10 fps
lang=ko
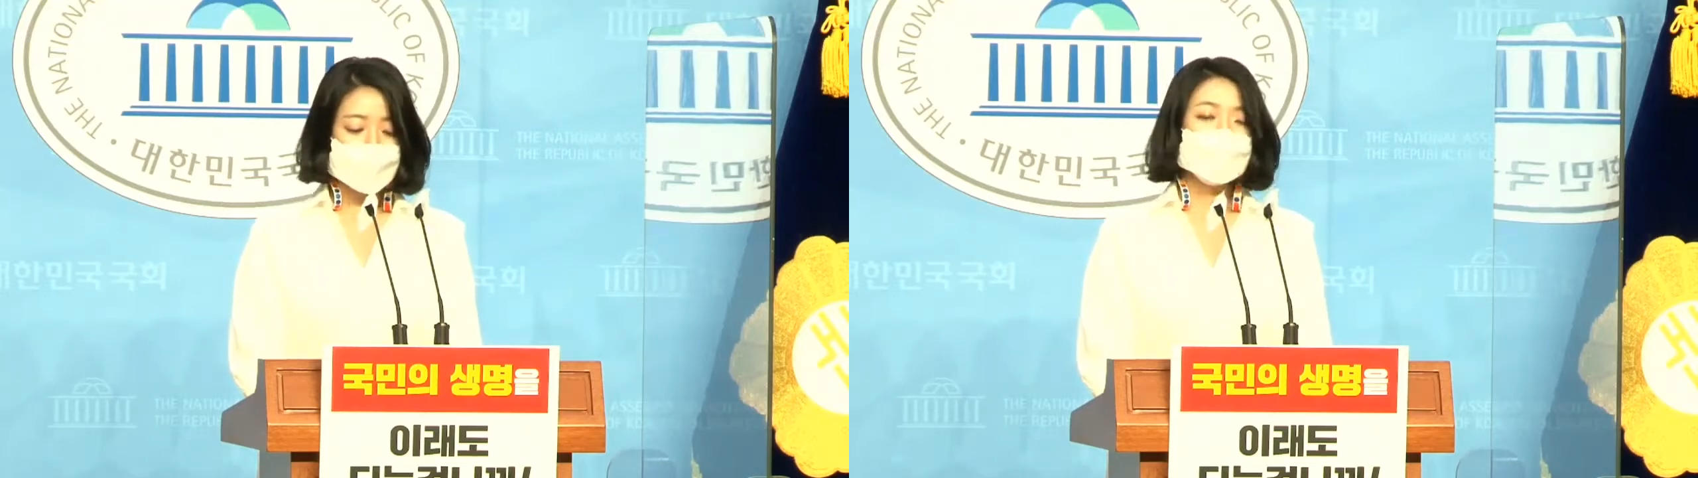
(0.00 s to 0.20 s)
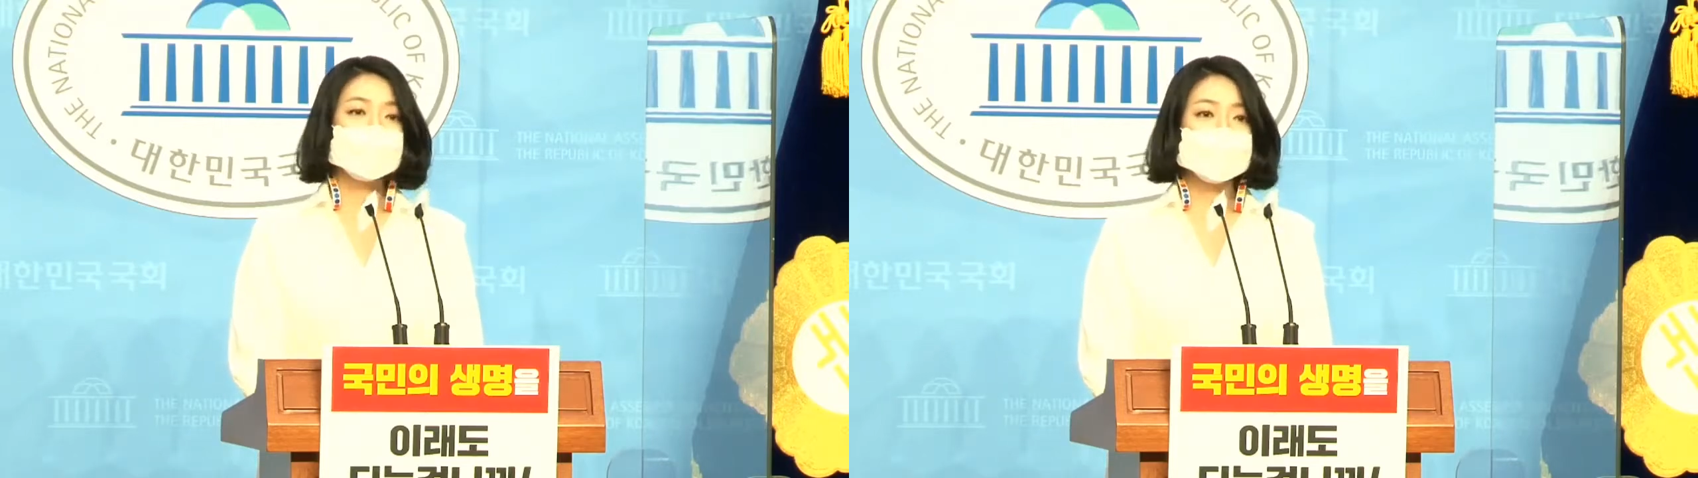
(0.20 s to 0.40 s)

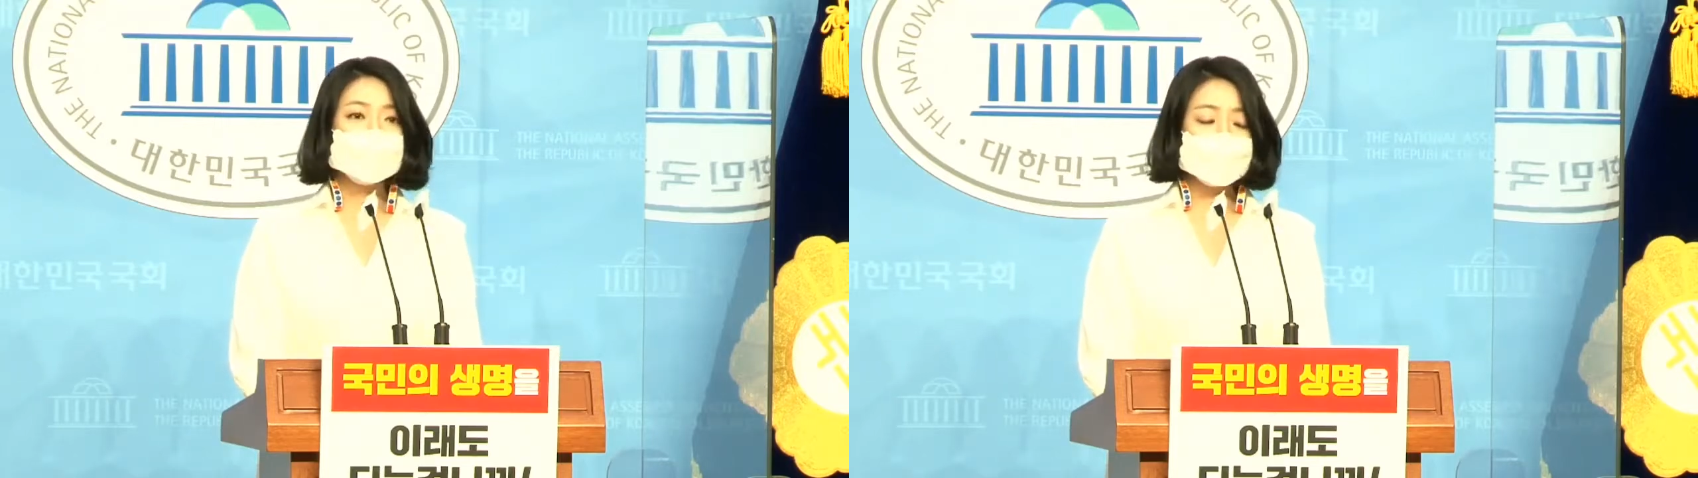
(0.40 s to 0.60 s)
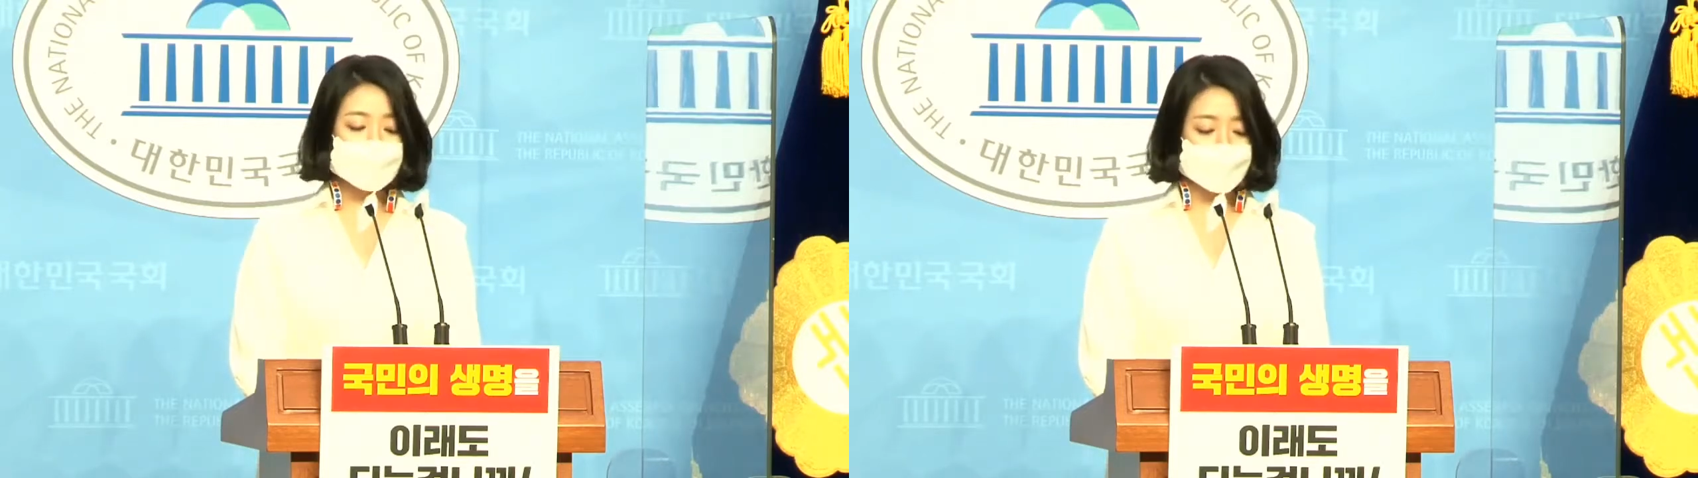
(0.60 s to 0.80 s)
그
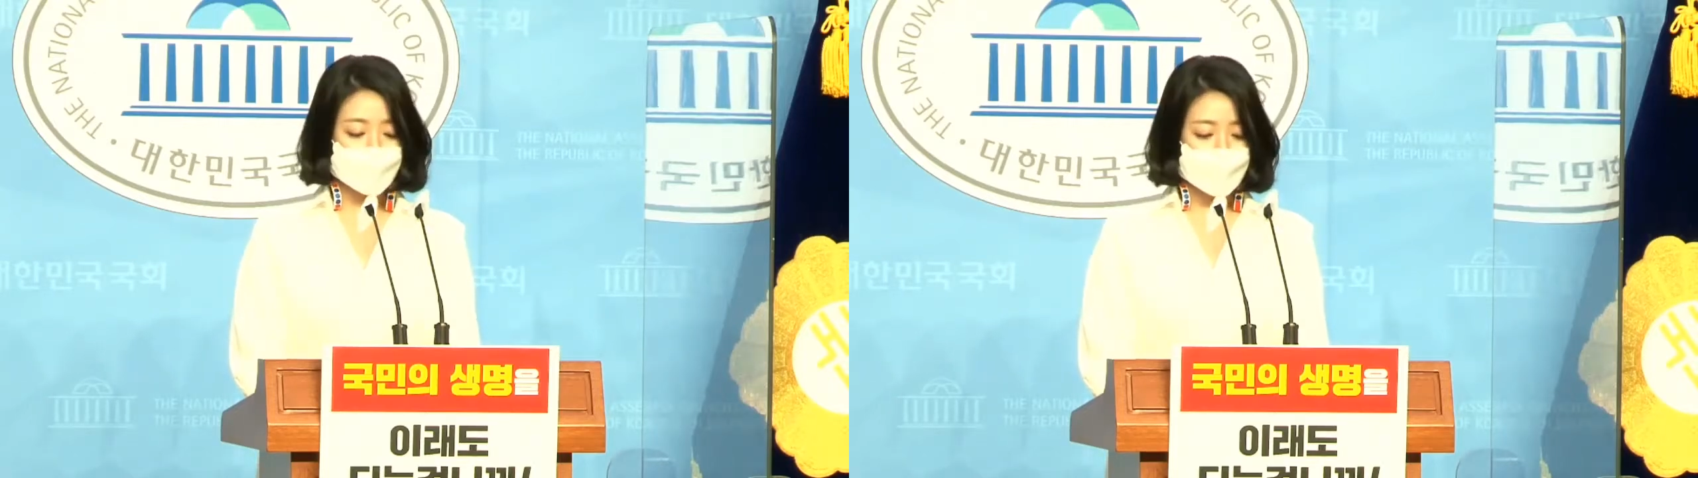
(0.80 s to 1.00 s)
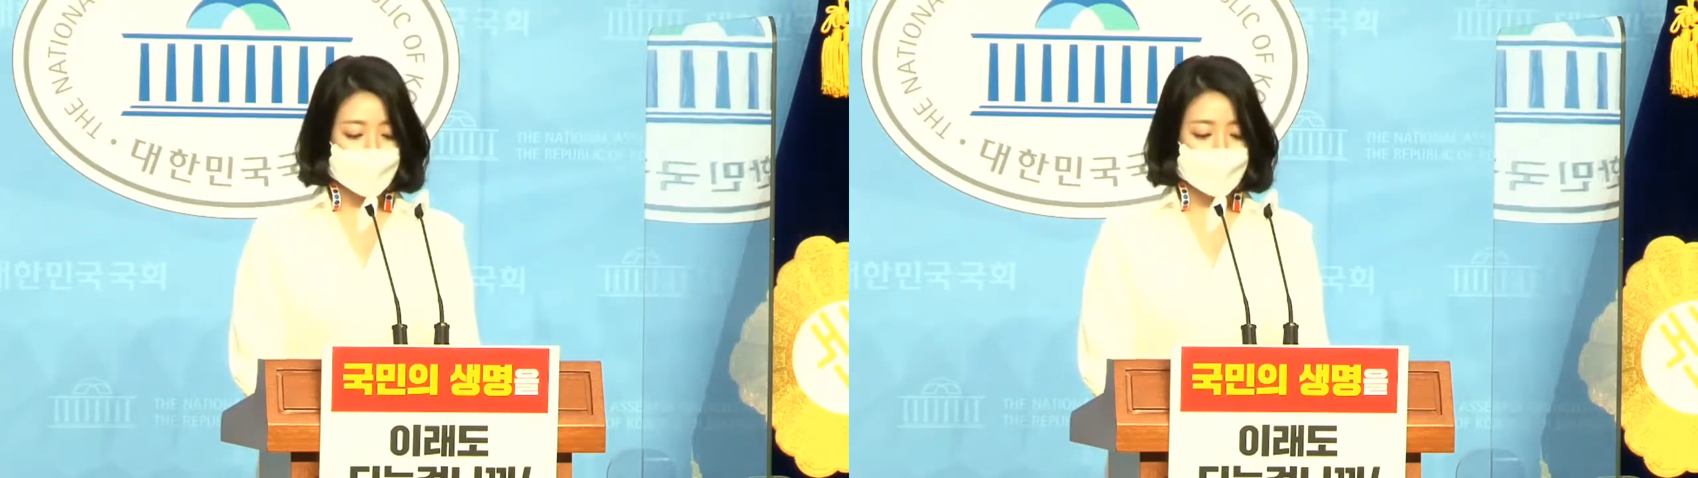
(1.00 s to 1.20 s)
진실은
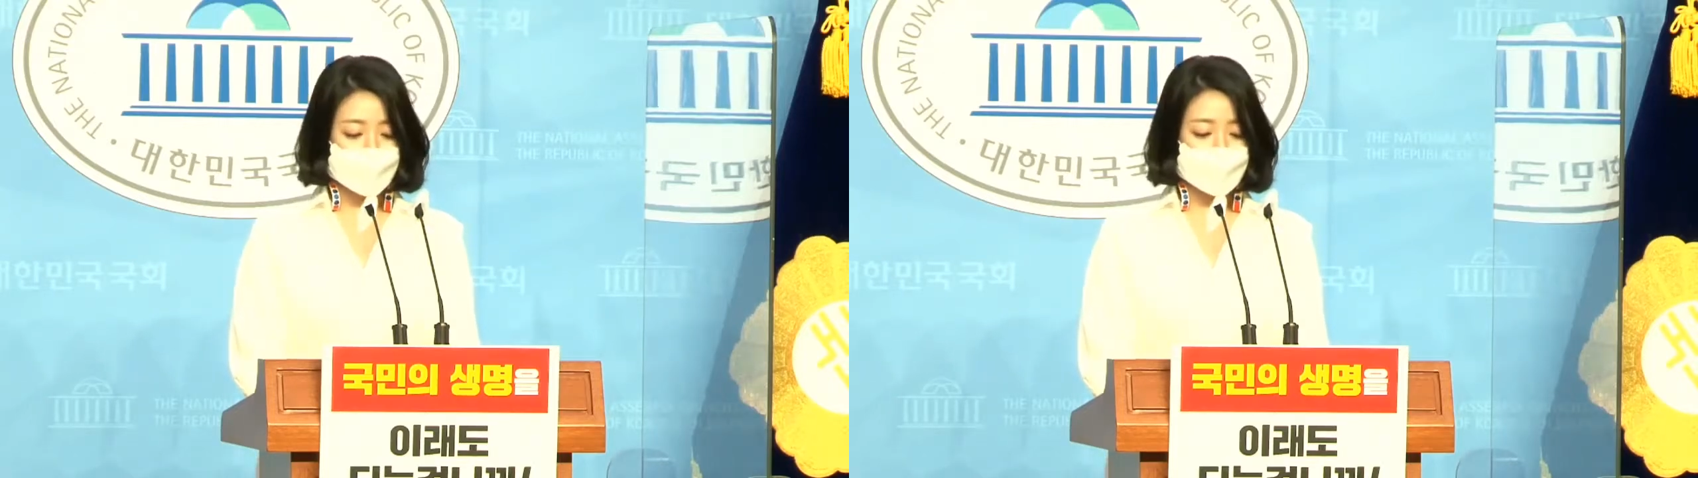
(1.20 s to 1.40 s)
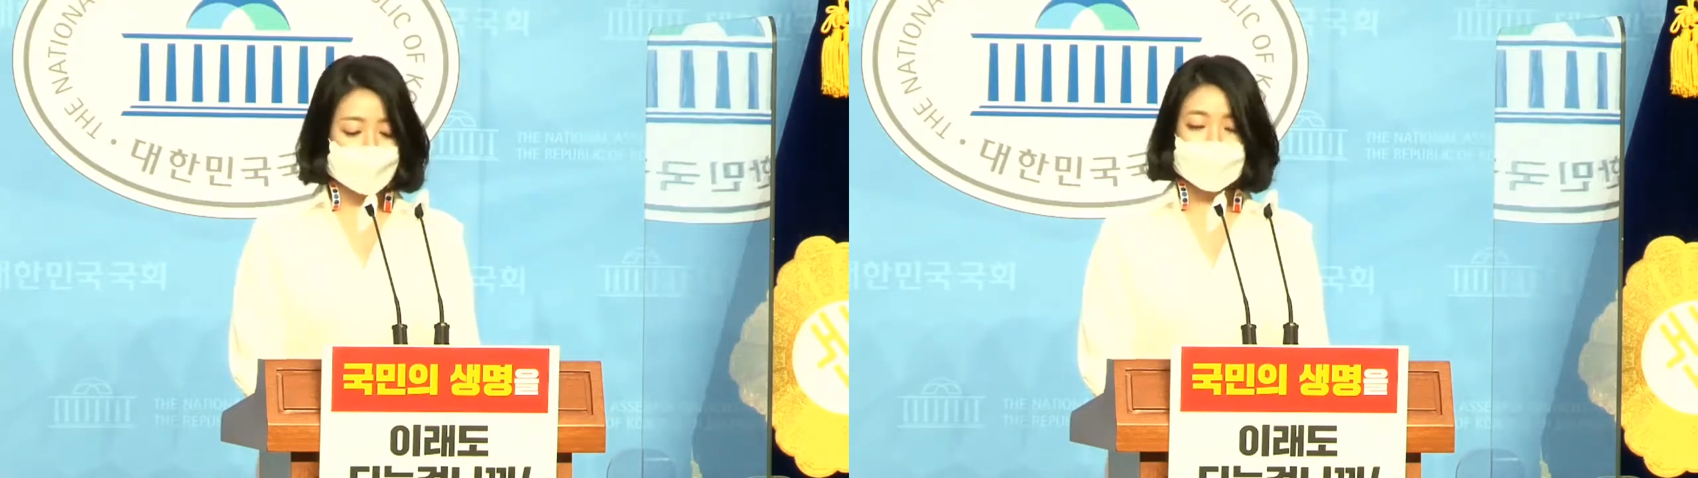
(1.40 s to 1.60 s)

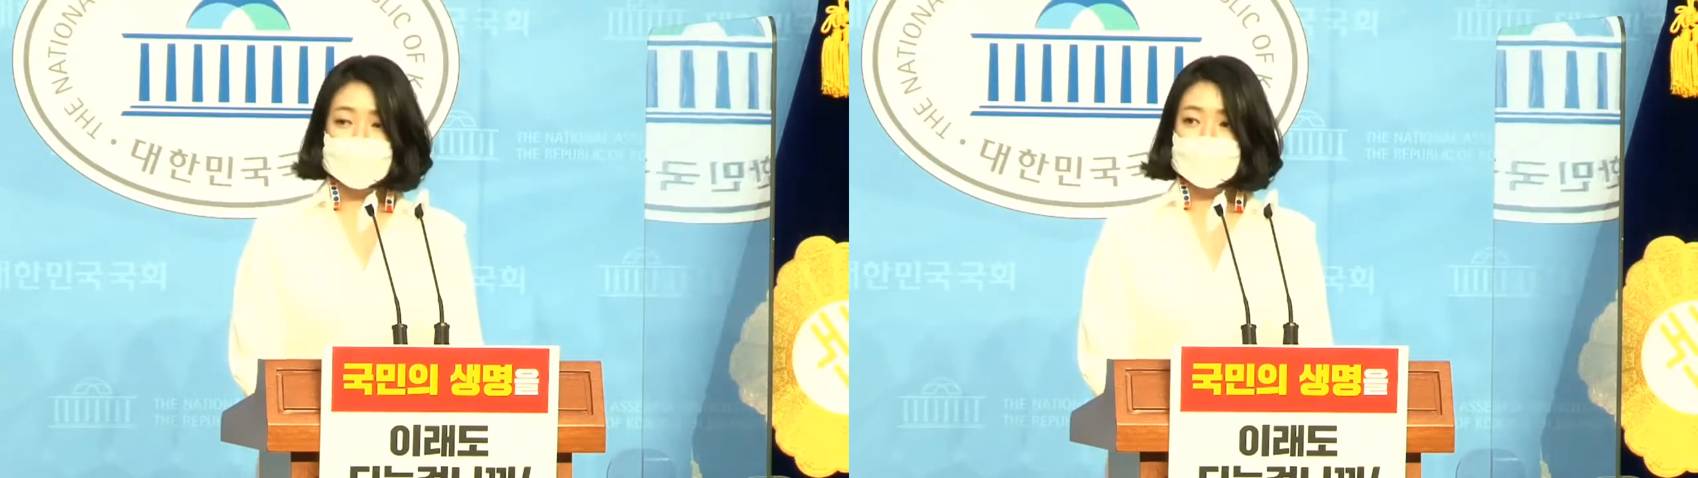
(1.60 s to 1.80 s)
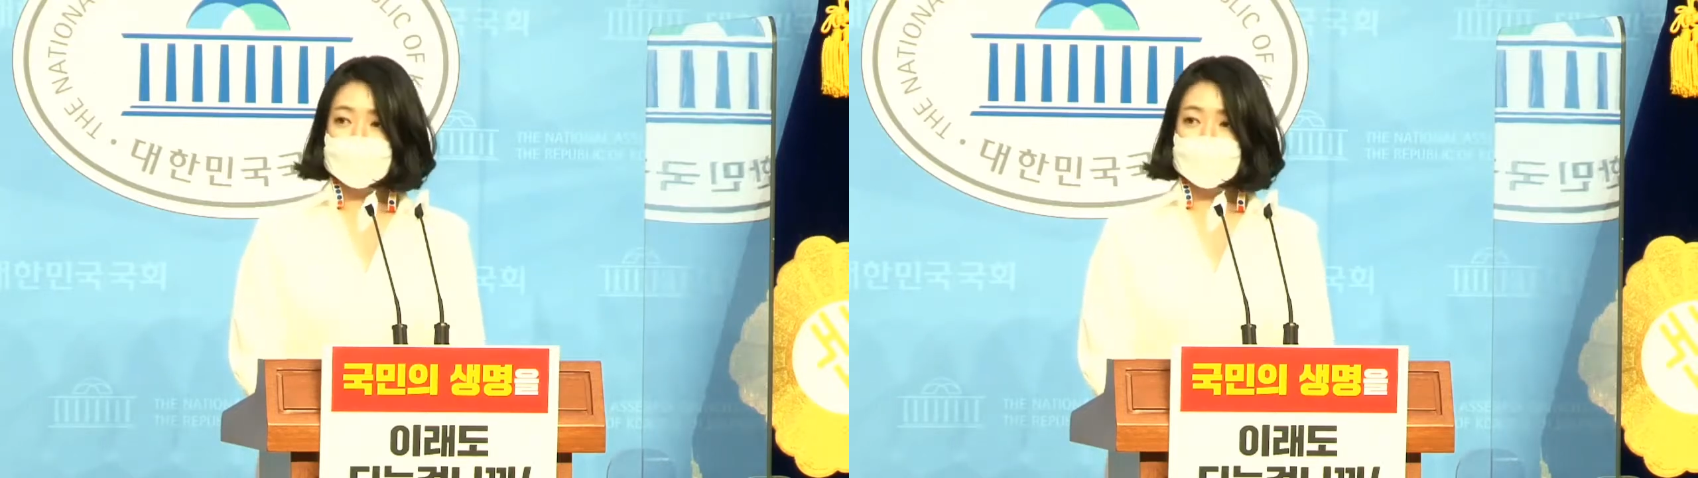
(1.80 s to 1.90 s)
무엇인지